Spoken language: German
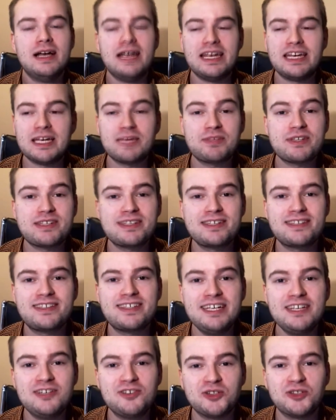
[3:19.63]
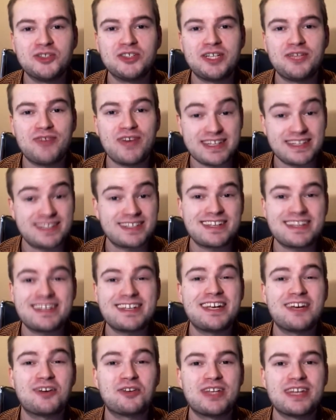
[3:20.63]
Ich habe das gesehen und ich weiß
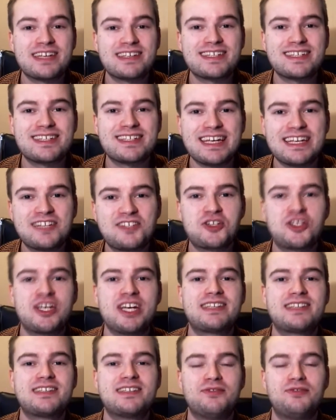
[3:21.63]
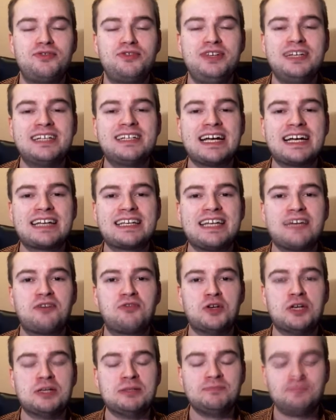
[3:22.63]
tatsächlich auch das sehr zu schätzen. Vielen Dank
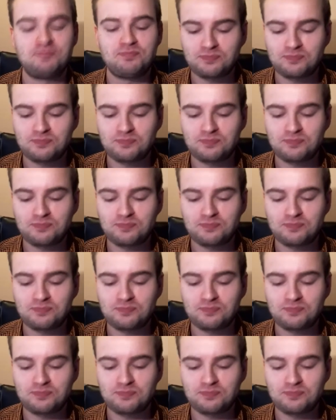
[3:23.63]
dafür.